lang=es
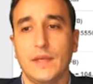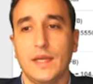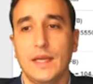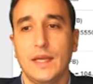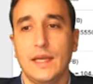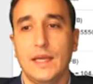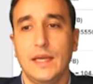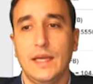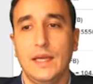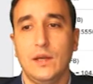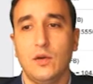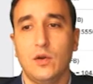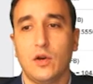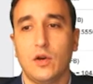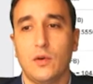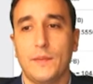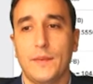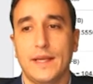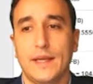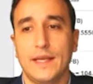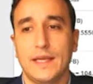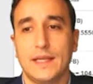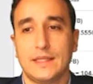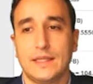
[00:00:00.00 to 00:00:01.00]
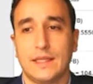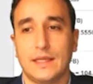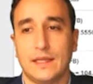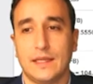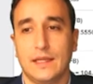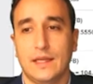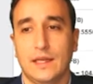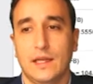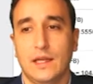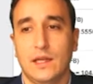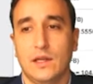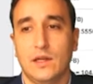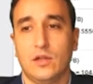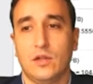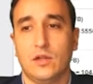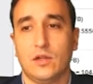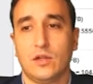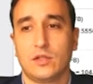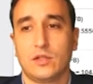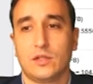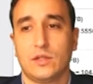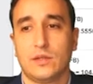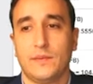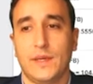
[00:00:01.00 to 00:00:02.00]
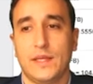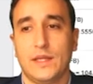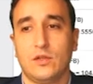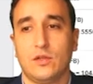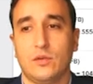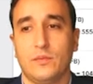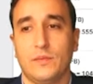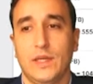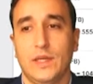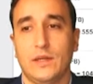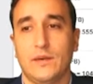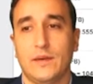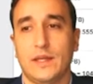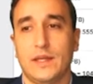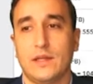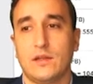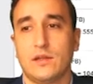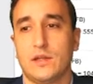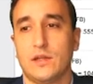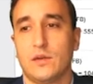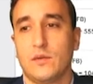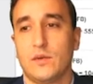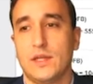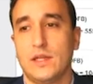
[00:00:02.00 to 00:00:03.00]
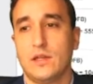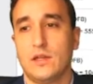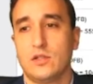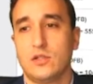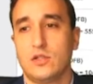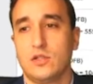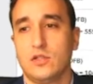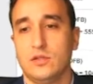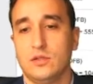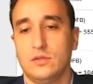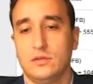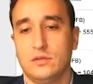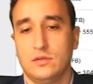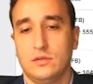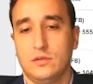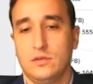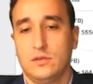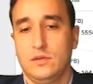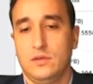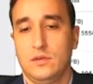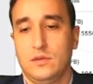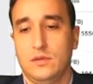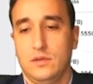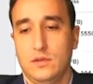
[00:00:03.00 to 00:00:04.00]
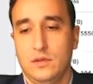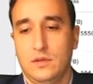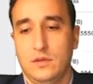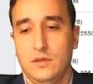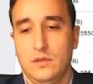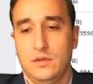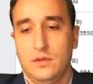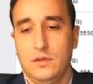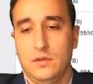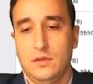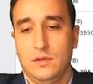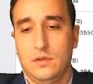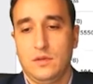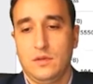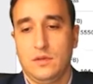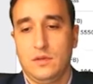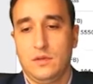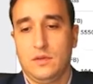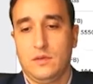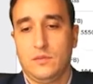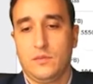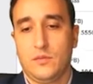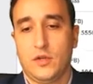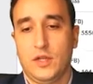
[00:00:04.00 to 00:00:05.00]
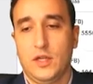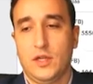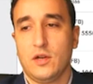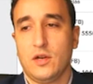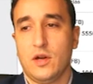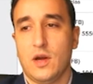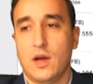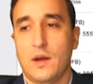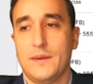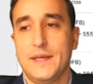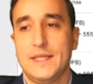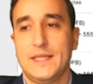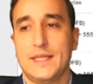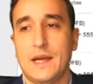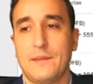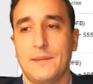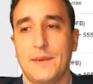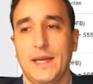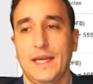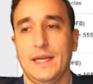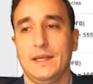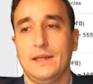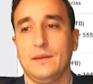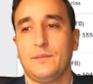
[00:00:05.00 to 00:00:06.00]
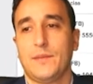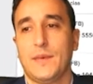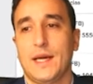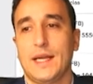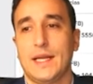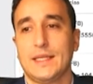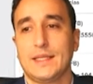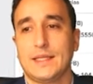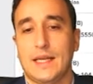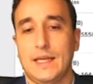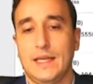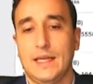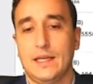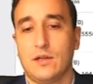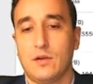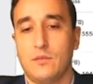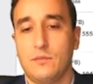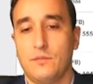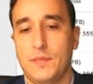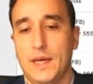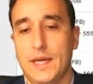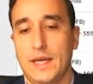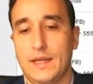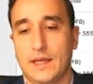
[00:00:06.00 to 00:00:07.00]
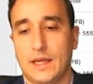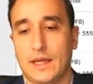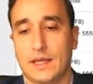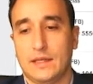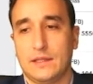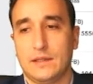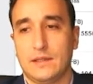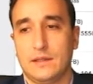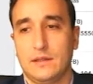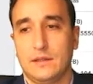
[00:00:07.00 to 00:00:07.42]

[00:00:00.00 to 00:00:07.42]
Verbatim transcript: y luego perdiese los 21.958, pues digo, avísame para salir con pérdidas.